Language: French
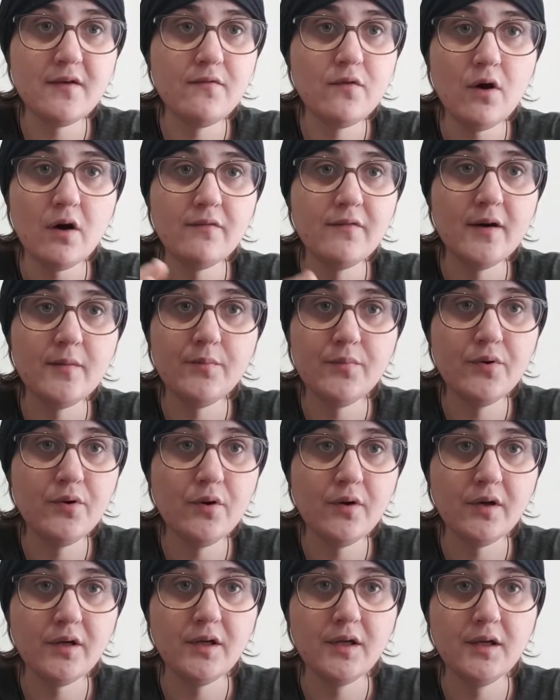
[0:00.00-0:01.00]
saveur
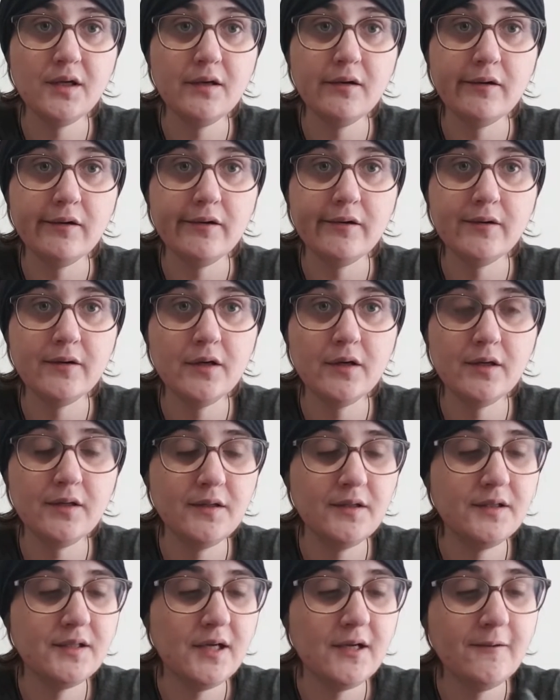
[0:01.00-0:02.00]
vapeur est, est
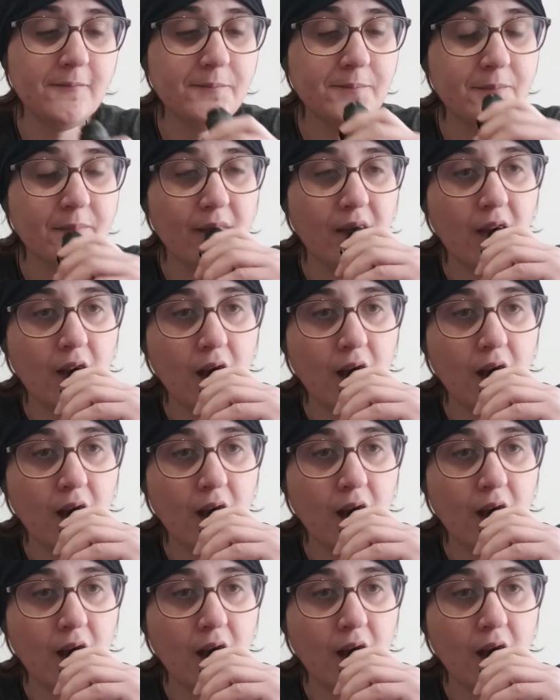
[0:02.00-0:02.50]
nickel.